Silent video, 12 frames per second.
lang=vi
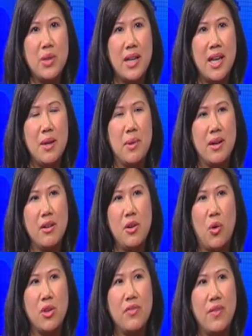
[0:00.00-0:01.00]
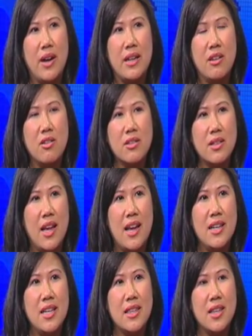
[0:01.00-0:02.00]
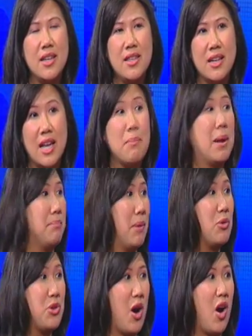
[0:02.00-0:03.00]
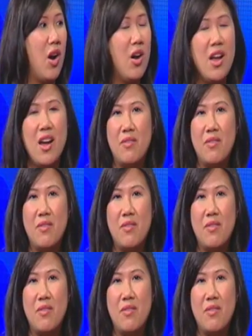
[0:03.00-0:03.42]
thì khi mà nó nổi như vậy nó có thể đi tới những cái mạch máu nhỏ